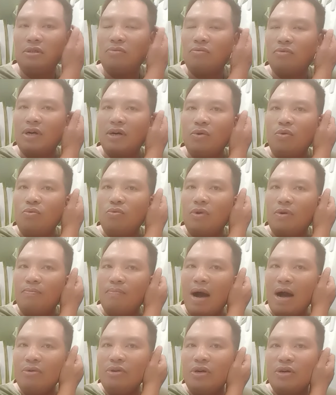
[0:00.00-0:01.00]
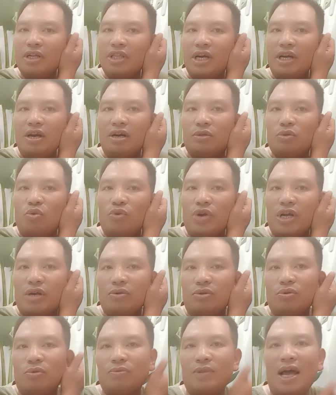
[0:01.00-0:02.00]
xong cùng bao nhiêu cái thế lực thù
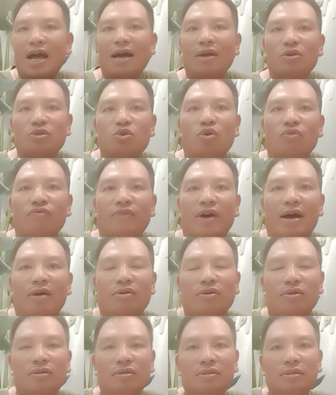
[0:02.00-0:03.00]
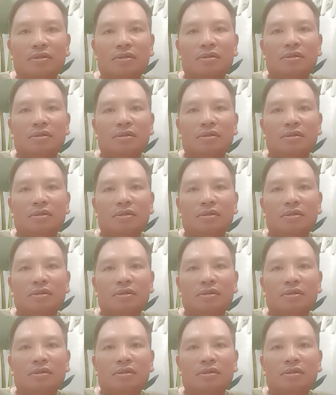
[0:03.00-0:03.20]
địch của chúng ta nó dồn vào này.